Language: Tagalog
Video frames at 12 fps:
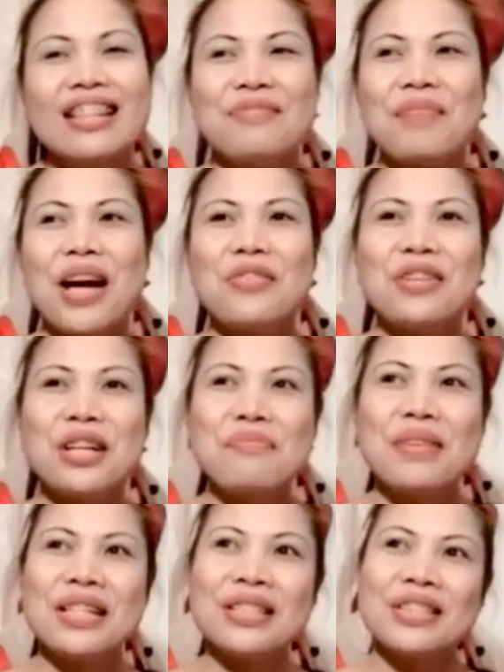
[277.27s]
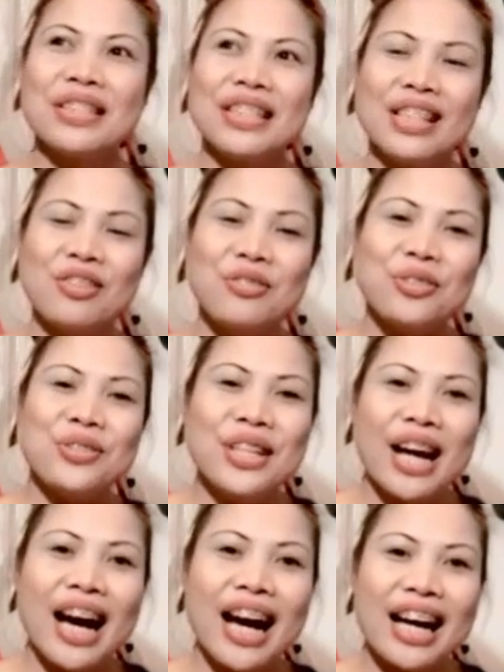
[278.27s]
Paano naman si
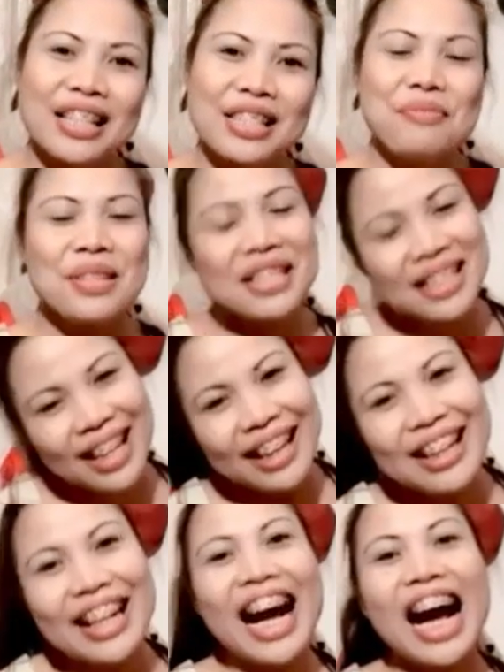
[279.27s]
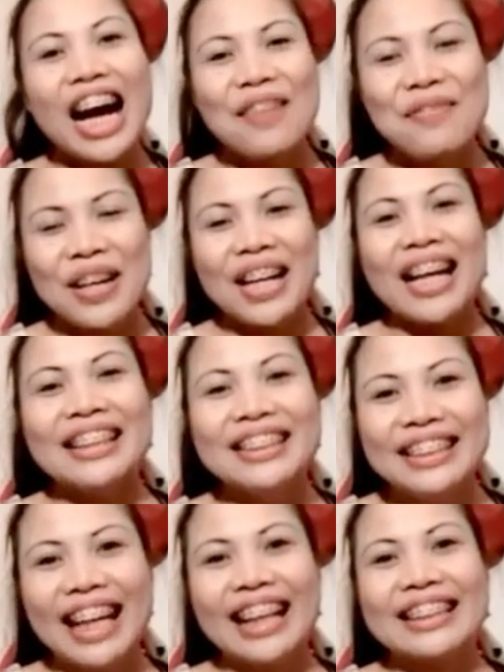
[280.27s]
kuya, si mister na
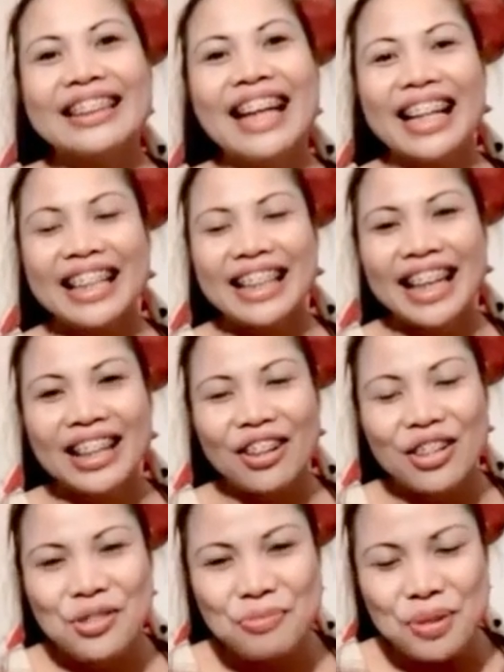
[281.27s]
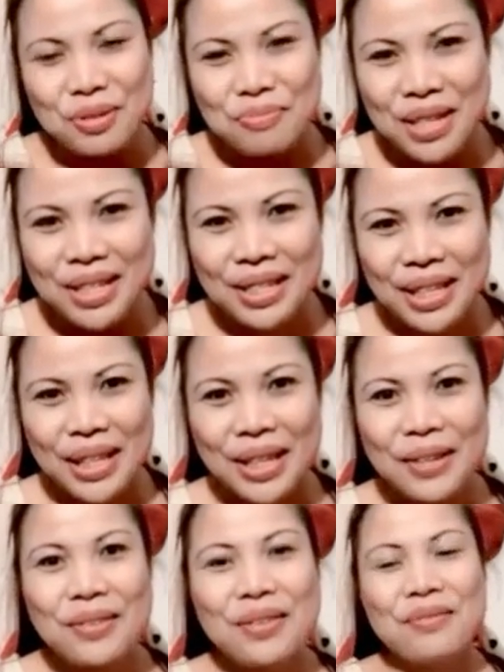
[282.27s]
nakakapag-adjust dahil nga ikaw ay super busy,
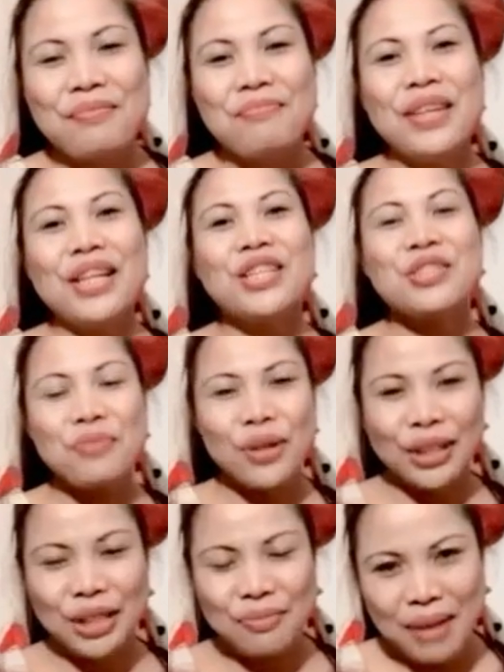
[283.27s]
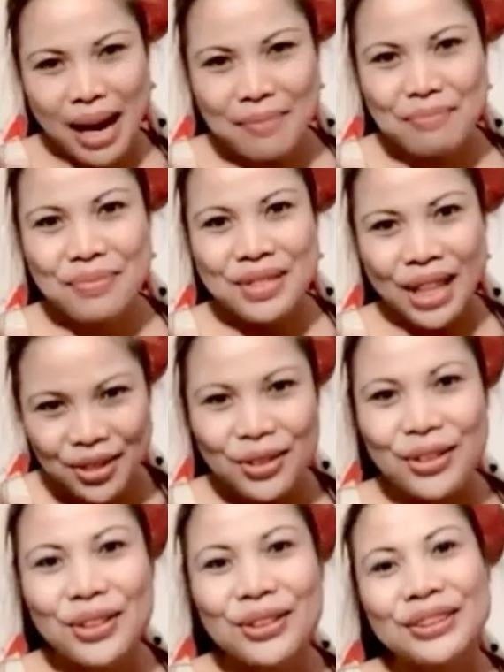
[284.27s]
very supportive ba
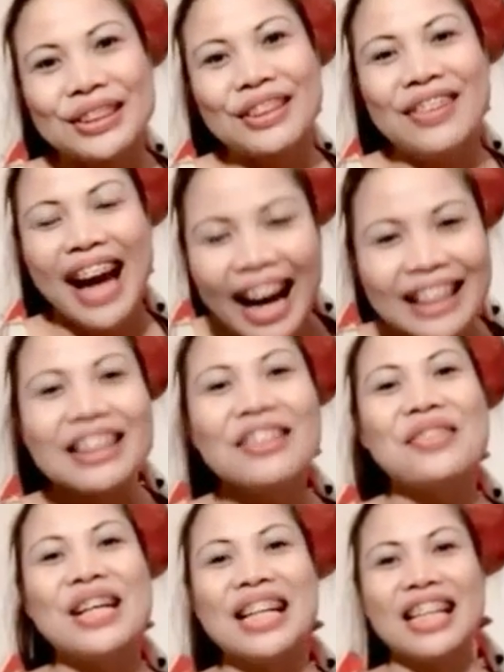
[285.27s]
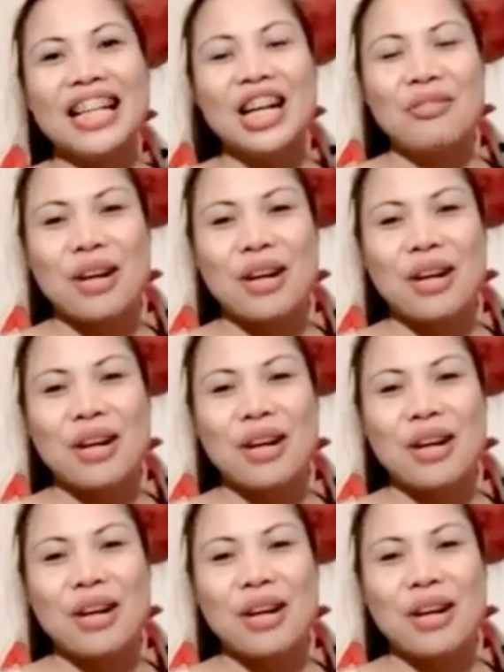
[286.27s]
sa'yo sa lahat ng mga ginagawa mo?